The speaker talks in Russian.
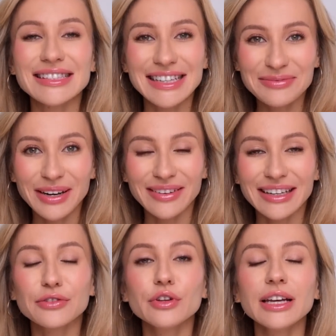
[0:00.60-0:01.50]
Всем
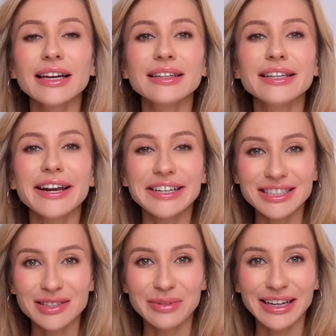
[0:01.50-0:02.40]
привет! Вы на канале
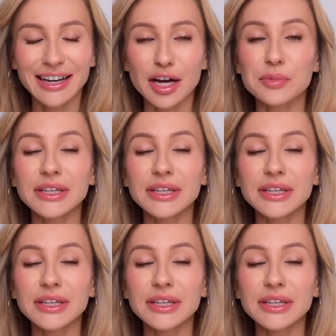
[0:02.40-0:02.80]
Риша Майкап.